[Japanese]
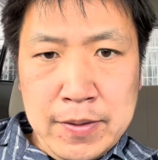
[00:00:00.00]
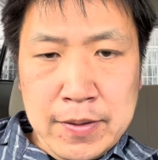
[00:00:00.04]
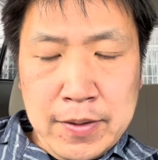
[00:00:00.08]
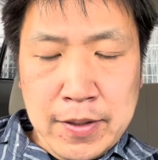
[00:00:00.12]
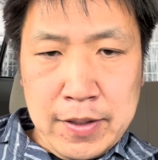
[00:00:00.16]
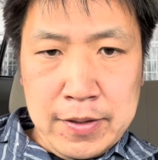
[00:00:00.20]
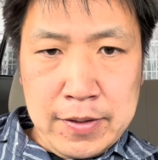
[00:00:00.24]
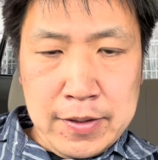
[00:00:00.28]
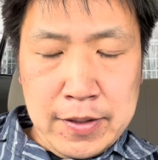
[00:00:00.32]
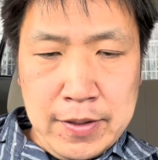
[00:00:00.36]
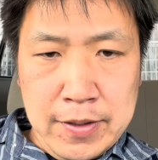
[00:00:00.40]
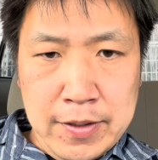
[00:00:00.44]

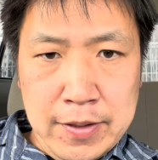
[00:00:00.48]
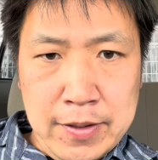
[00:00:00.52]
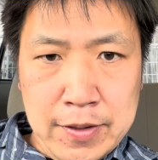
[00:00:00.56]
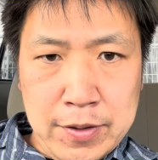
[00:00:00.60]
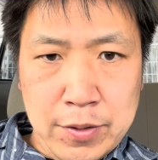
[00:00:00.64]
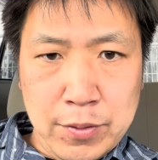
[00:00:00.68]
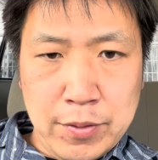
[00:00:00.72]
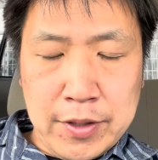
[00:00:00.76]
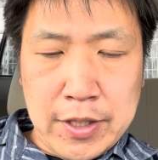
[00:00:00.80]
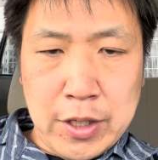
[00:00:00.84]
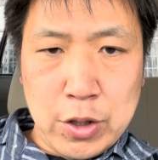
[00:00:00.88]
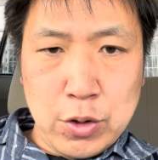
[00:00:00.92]
はい、えー、
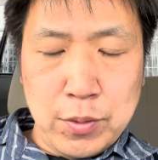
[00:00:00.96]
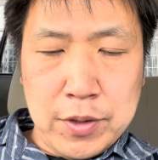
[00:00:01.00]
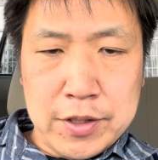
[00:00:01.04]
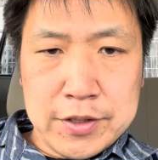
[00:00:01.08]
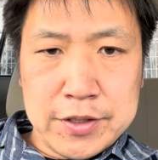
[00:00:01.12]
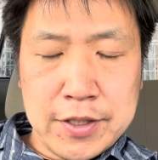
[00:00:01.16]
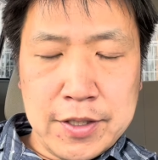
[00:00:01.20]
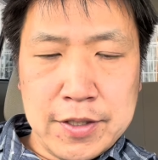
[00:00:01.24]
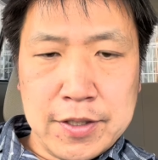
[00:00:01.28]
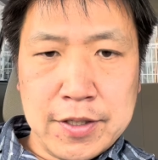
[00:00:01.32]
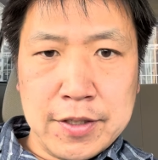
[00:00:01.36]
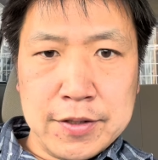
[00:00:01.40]
今日はね、小
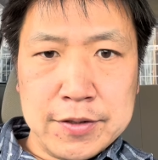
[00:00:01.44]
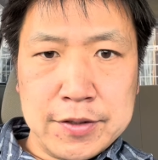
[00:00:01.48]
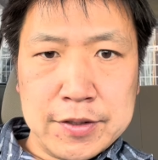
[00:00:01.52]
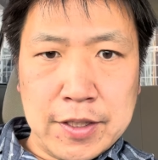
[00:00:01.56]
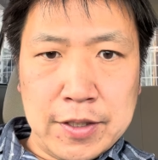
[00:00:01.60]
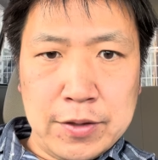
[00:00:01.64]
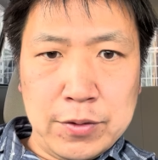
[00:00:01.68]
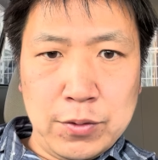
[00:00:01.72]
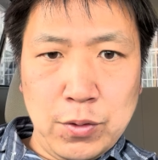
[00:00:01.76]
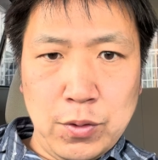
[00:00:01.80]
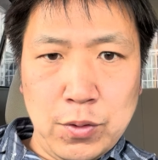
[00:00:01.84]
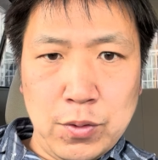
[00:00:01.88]
林正観
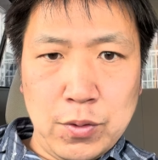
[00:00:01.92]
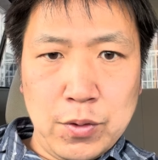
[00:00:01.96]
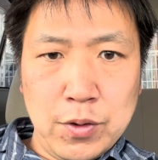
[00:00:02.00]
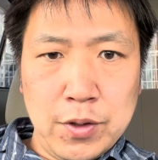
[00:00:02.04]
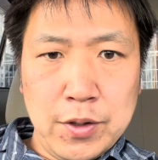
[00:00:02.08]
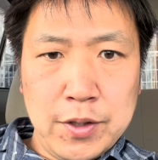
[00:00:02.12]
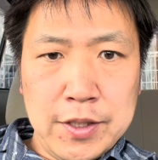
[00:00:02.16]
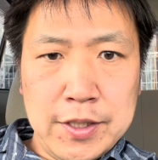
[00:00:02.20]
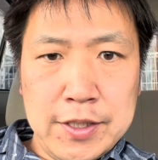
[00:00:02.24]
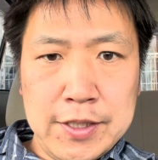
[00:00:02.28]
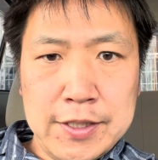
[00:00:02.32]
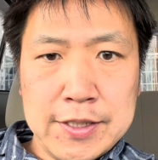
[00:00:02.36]
さんの
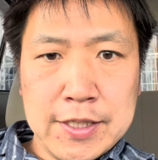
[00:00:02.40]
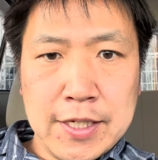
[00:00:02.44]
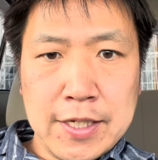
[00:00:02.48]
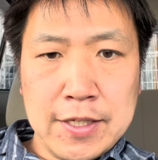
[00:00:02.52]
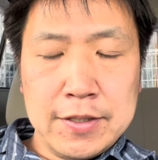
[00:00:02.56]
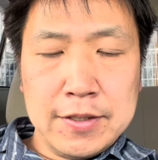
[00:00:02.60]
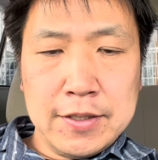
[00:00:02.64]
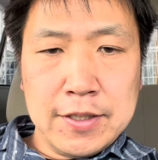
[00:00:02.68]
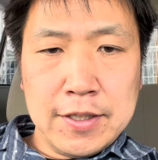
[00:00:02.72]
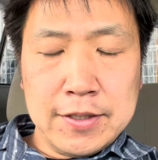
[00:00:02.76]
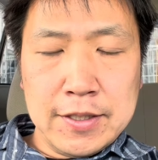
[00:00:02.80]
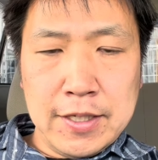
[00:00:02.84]
悲
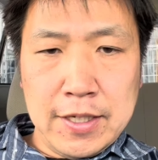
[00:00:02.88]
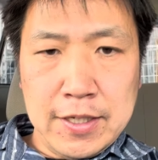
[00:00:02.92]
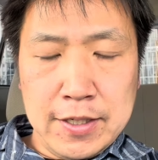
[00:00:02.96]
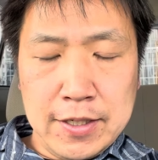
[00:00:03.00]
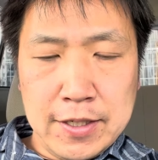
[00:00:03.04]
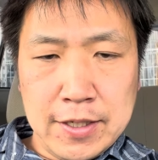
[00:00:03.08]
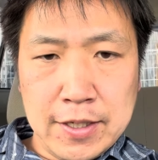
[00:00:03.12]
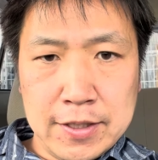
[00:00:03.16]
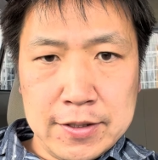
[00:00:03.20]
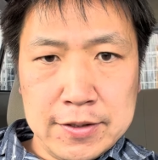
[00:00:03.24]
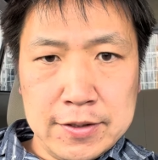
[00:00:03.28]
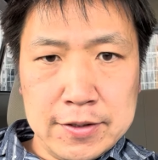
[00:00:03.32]
惨なね、
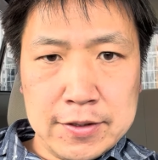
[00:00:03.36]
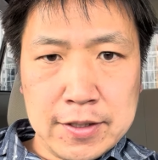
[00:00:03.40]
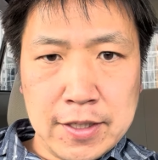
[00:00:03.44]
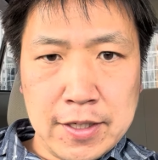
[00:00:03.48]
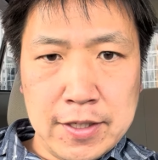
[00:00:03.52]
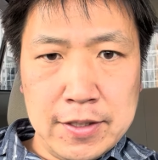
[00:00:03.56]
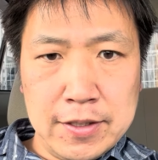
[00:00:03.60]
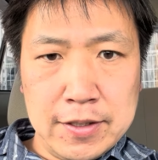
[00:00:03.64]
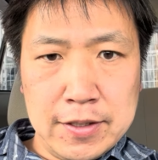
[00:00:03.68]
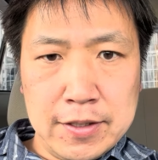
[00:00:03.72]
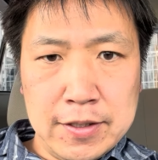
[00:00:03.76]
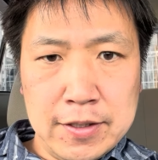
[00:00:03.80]
犯
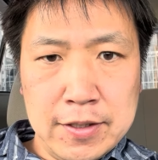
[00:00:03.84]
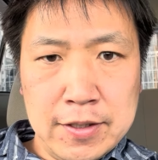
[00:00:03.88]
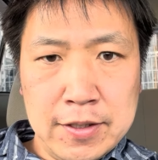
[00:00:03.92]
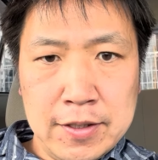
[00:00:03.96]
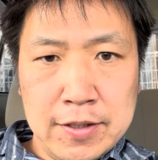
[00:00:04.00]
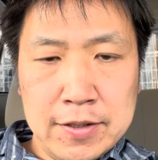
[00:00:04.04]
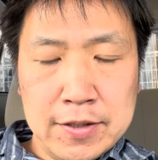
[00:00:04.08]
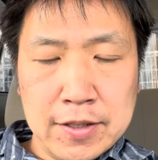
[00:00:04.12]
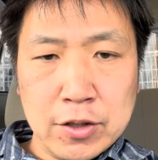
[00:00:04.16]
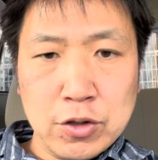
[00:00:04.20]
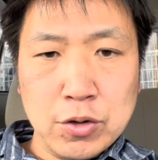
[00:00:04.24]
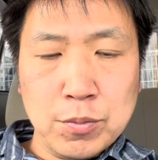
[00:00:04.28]
罪
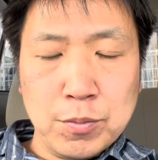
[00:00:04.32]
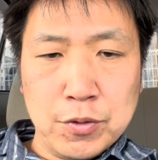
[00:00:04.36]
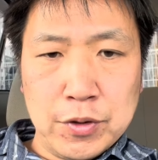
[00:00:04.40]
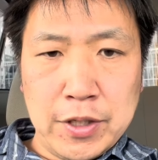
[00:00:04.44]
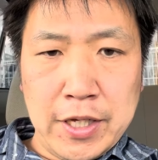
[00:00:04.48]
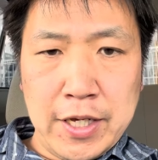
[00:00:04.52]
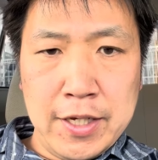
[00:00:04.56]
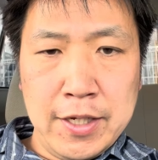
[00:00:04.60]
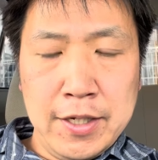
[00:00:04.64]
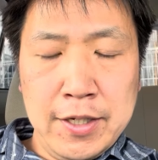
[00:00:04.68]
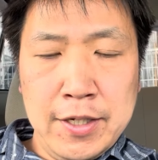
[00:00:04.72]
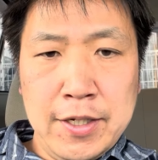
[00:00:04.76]
なども
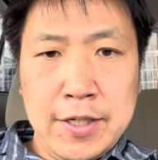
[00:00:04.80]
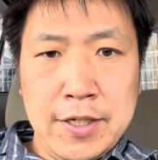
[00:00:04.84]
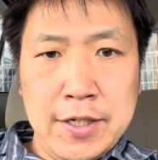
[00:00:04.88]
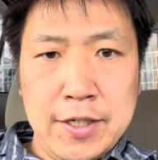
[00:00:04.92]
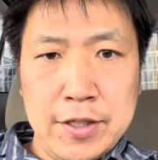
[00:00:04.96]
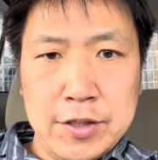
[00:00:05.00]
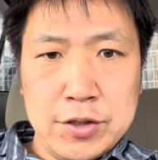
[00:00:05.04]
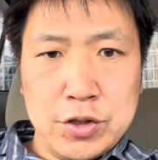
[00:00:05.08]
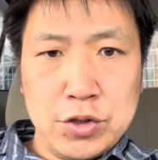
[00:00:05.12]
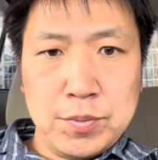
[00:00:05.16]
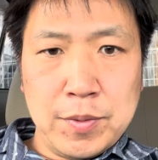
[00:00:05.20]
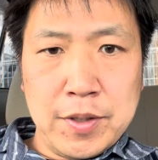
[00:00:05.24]
ね、
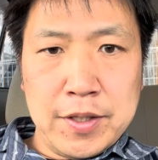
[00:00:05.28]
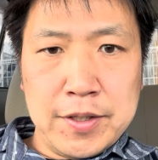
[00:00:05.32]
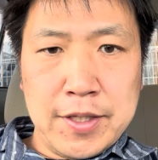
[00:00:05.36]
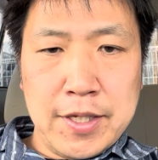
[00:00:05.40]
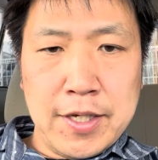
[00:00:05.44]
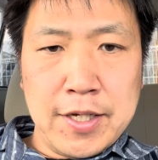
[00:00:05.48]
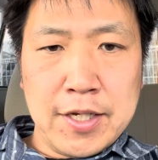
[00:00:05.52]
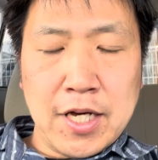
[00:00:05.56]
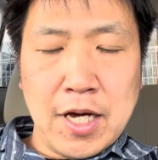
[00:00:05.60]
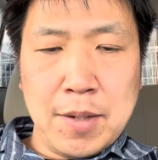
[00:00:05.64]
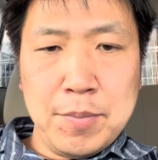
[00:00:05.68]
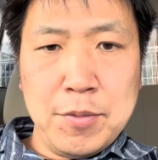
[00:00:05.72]
す、え、べ、
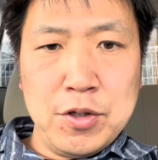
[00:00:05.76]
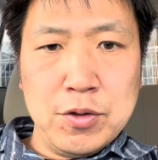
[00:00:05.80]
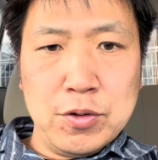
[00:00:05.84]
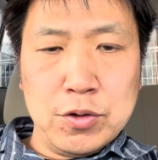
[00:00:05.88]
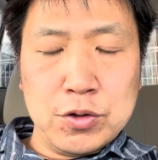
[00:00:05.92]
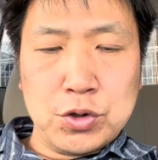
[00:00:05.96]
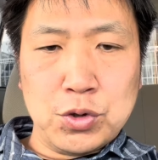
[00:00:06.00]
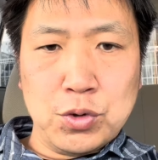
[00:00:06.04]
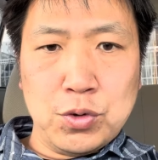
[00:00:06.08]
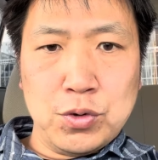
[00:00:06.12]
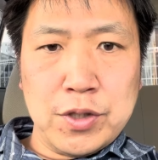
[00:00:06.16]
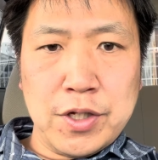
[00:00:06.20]
て神
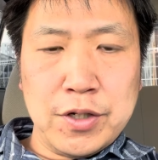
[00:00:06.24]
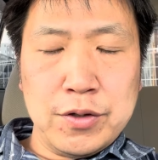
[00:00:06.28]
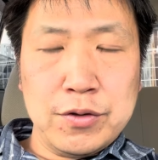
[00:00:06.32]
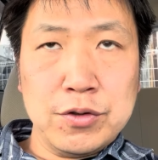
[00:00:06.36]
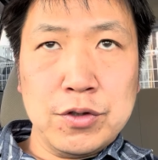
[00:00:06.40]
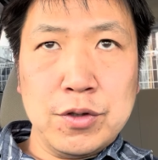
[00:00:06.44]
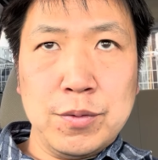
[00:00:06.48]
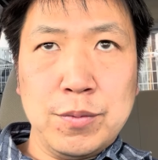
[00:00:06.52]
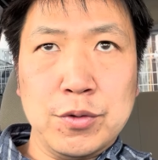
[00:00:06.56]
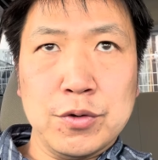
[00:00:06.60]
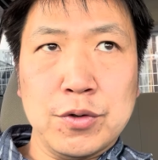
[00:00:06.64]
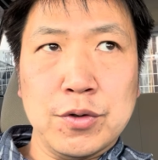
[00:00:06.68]
の承
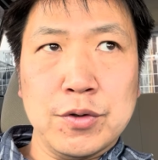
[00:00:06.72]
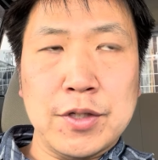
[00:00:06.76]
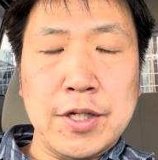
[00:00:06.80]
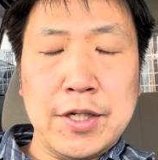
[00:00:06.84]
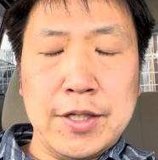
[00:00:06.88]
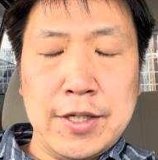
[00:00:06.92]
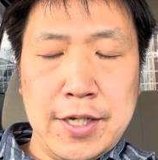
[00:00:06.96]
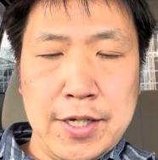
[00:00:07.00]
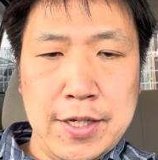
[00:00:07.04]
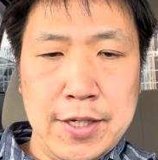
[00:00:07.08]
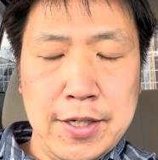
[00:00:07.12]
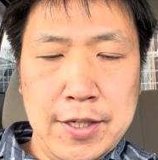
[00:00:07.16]
諾のもと
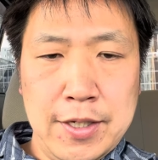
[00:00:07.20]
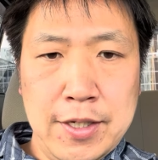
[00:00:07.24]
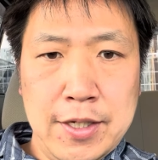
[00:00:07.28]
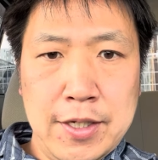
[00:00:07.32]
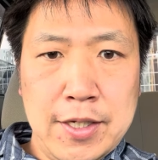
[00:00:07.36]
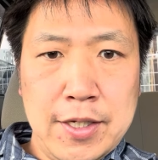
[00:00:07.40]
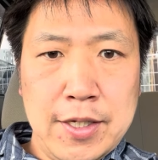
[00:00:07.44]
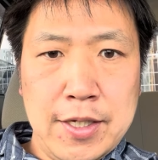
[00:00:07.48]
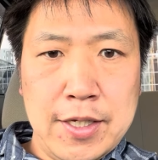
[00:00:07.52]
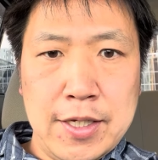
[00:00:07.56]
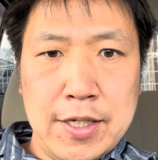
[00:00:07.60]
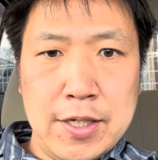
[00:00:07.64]
でね、
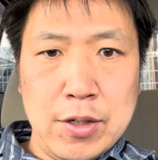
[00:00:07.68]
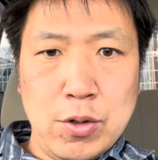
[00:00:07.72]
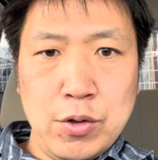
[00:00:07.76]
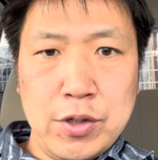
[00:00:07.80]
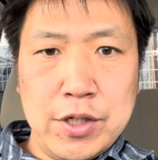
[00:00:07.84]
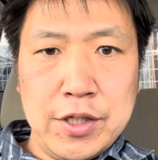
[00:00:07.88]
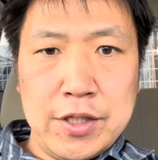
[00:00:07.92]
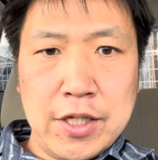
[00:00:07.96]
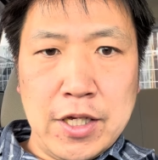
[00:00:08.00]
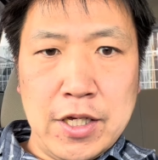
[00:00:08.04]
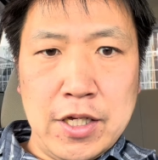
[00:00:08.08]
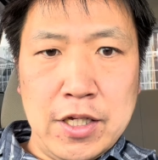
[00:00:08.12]
えー、
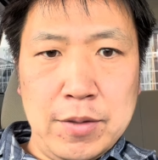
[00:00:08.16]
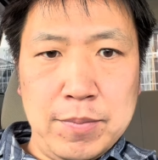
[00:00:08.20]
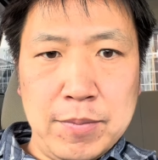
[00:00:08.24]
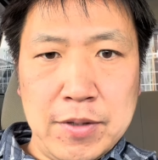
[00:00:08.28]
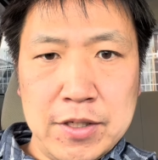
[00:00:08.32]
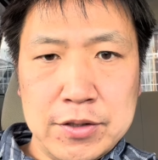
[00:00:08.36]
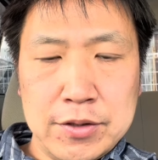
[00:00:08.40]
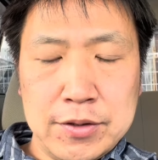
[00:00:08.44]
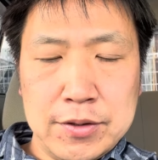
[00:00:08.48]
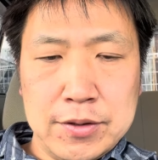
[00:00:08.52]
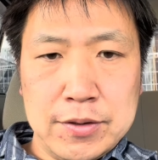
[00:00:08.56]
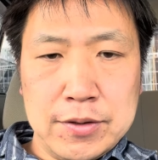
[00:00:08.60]
起きてい
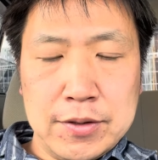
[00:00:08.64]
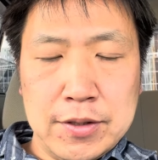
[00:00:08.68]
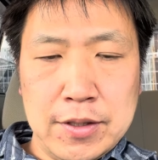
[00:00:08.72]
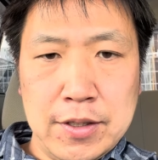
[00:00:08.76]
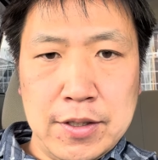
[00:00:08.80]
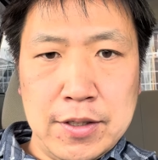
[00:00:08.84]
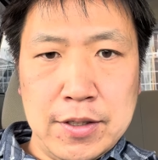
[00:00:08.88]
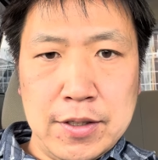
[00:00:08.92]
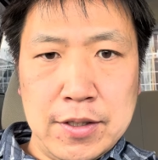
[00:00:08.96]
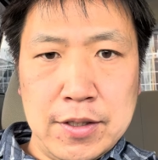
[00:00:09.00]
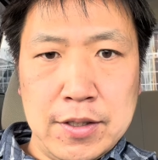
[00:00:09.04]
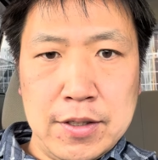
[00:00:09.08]
ます。
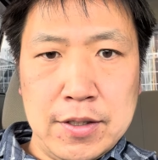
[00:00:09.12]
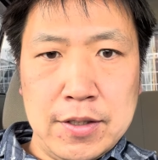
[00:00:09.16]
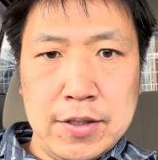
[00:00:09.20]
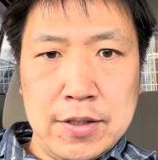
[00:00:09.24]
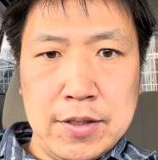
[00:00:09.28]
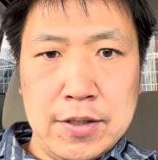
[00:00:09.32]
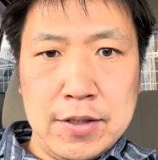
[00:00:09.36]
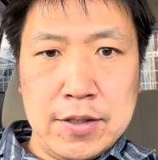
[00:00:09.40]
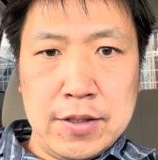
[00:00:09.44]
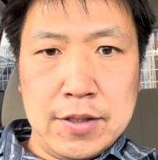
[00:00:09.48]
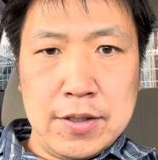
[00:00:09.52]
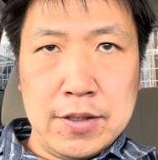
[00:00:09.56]

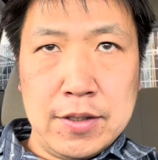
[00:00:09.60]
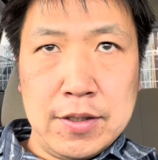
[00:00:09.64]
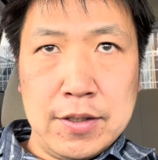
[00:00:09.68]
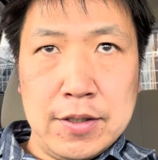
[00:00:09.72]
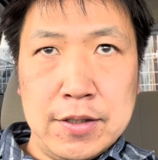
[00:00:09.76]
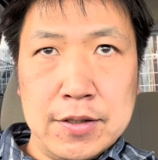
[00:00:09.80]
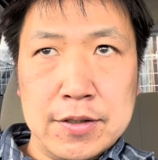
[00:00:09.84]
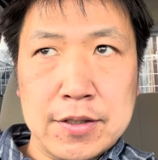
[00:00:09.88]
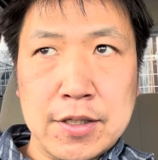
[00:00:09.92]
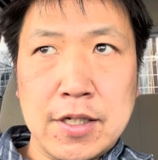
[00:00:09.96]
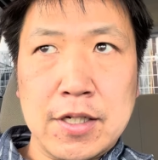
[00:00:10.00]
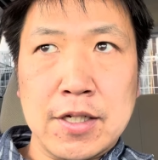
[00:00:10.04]

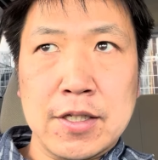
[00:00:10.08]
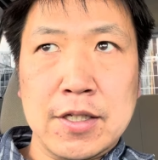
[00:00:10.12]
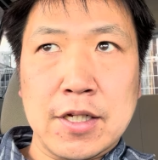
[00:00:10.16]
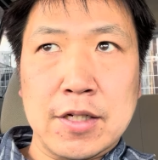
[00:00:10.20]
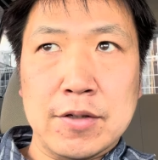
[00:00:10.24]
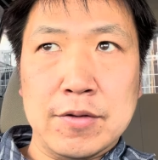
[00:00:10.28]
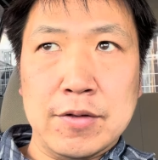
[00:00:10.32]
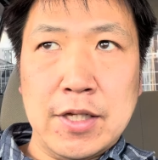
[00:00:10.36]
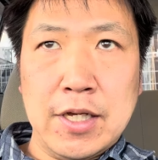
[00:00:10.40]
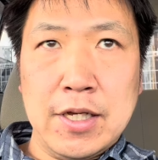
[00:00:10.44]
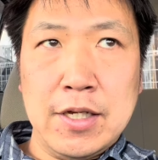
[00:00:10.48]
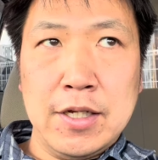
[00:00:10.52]
えー、さら
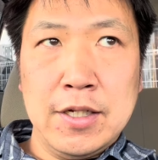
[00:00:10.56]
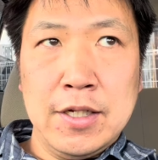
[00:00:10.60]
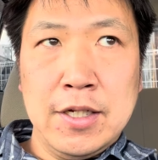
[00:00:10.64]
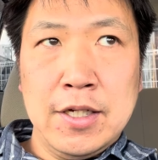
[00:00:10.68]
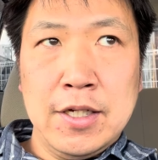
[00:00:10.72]
なるね、